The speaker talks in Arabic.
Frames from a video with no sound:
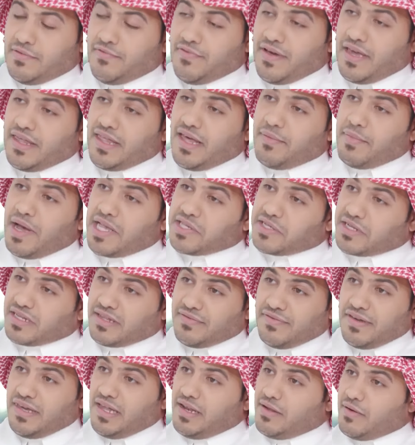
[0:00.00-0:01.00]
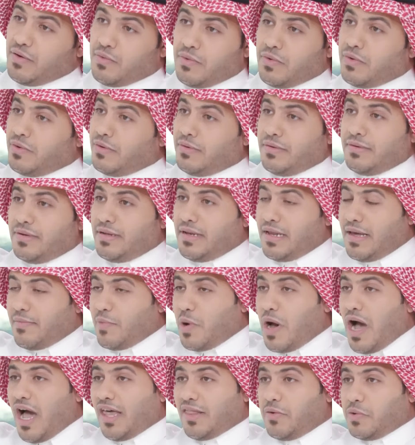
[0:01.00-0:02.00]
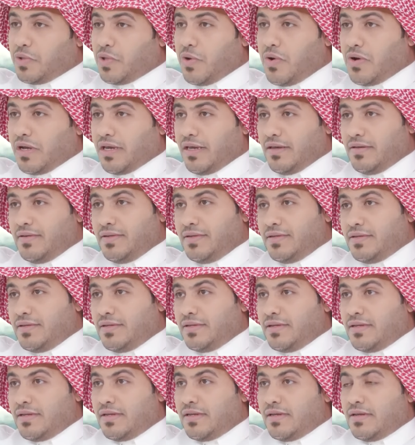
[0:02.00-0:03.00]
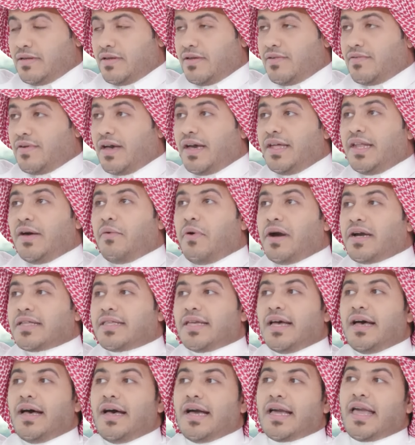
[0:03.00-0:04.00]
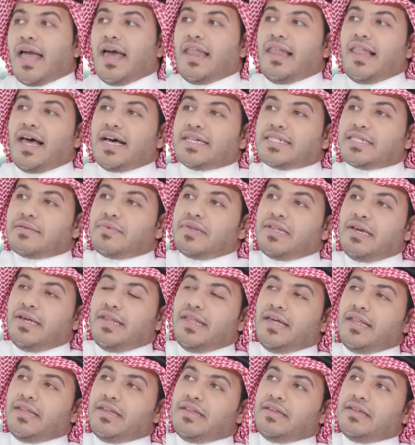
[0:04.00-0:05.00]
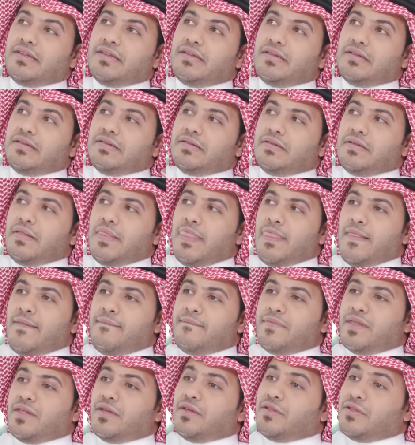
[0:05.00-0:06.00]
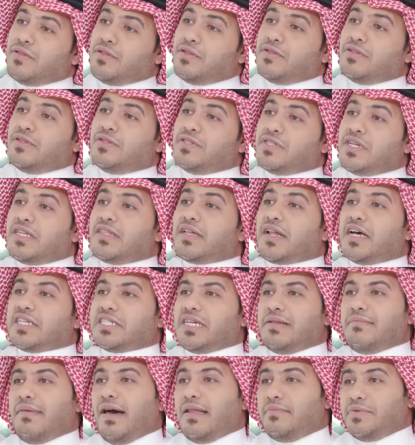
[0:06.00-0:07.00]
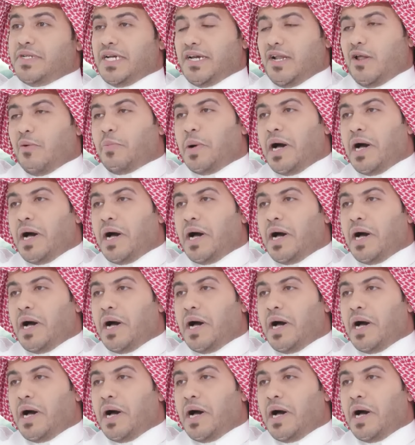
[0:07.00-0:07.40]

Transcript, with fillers: فاذا ما صرت فيه لا مؤاخذه وطوك فاحنا وقتها كان لازم ان احنا نزيد راس المال بشكل او